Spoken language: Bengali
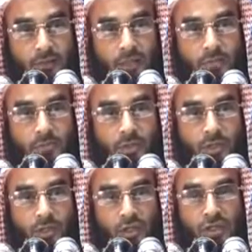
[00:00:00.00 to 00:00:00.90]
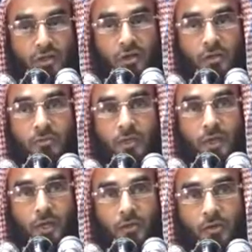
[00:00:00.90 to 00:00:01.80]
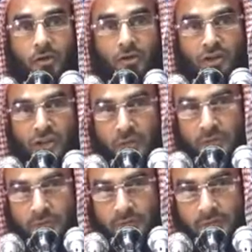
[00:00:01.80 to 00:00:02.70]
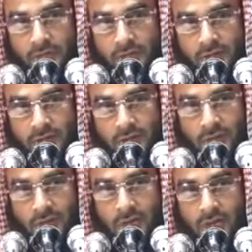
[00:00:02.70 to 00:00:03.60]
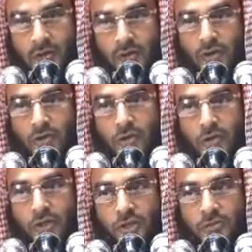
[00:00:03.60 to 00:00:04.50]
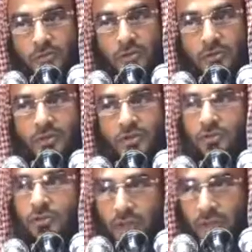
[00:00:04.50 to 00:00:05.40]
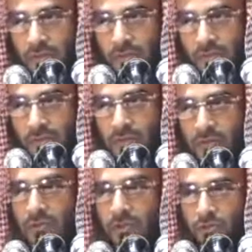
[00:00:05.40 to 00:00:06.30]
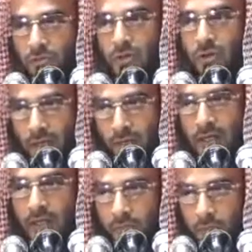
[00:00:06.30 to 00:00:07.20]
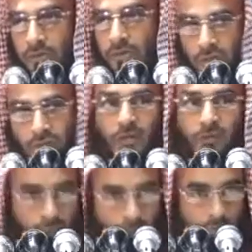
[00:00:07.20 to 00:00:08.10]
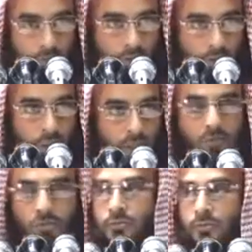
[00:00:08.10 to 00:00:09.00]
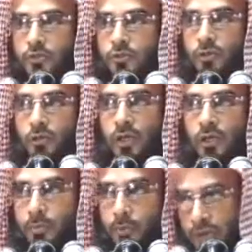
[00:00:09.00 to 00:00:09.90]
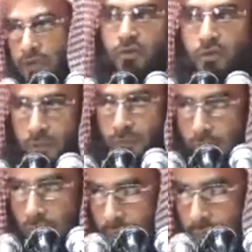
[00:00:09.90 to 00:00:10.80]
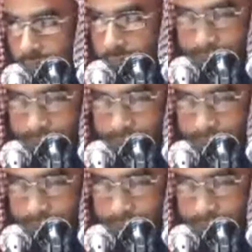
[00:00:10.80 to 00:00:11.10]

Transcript: তারপরে নীরব হয়ে গেল কখন নীরব হবে যখন খতিব খুদবা শুরু করে দিবে খুদবা শুরু হওয়ার আগে প্রয়োজনের কথা বলতে পারে কিন্তু খুদবা শুরু হয়ে গেলে প্রয়োজনের কথা বলা চলবে না